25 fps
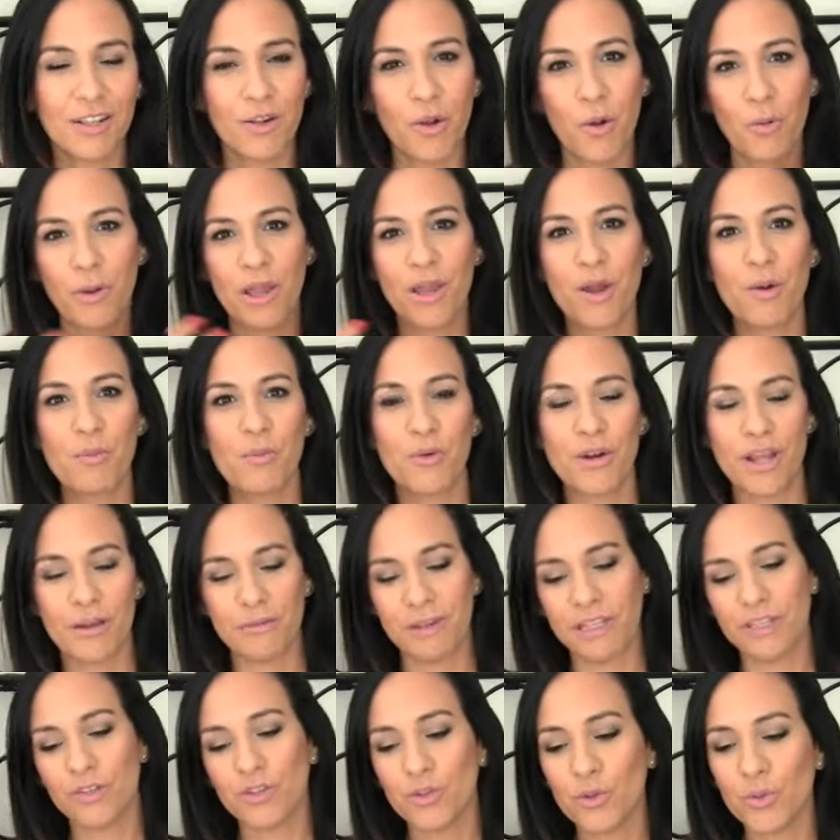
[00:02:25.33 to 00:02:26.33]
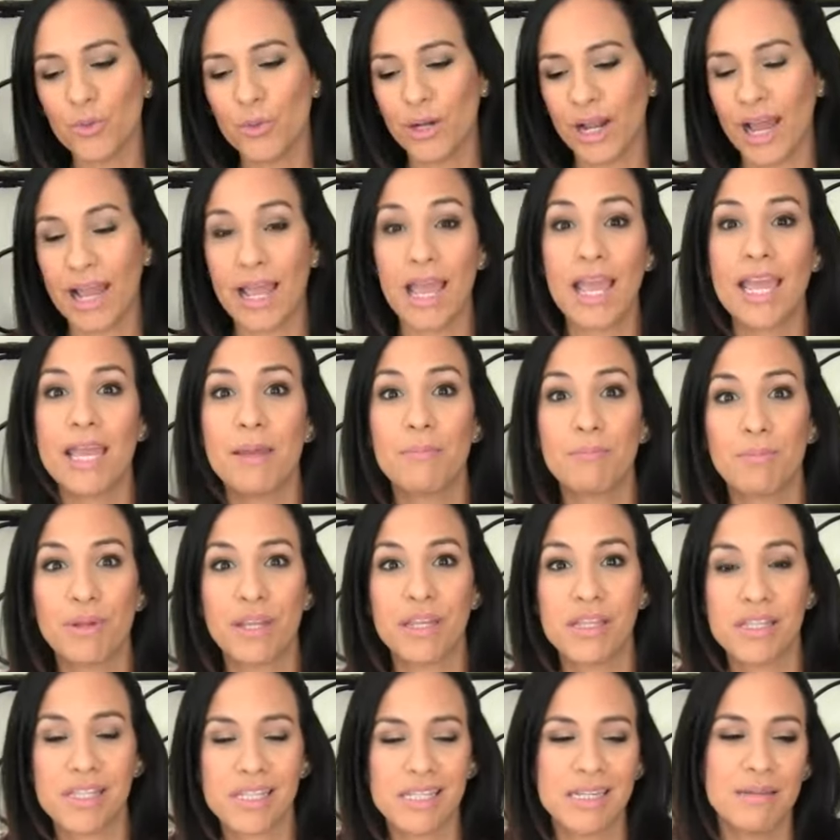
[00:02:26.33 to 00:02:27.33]
lo ves como una aventura, en
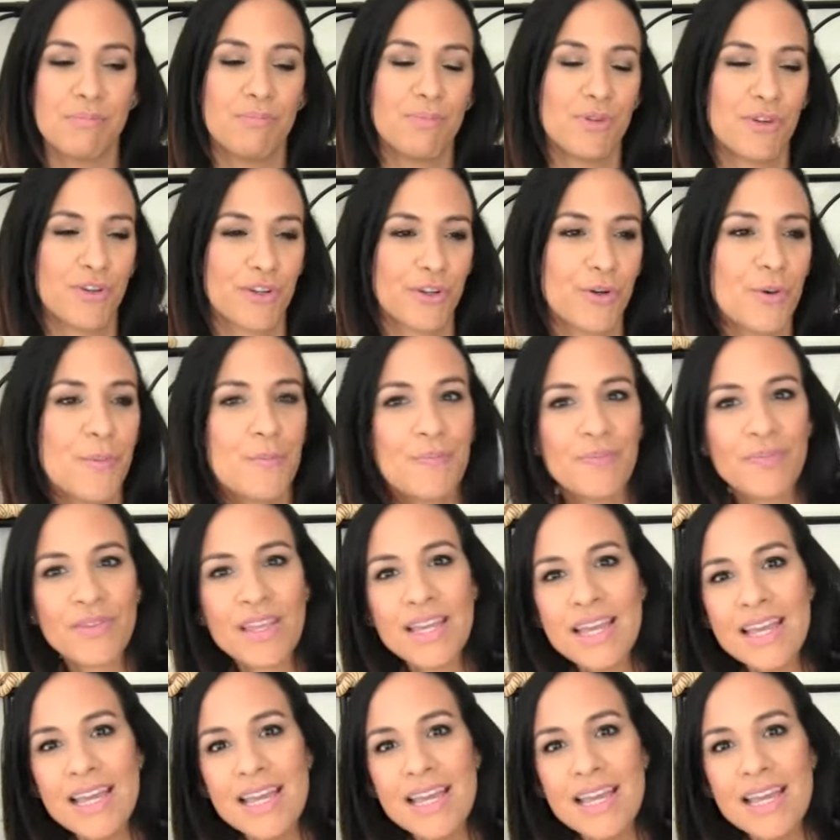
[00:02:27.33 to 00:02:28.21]
principio, ¿no?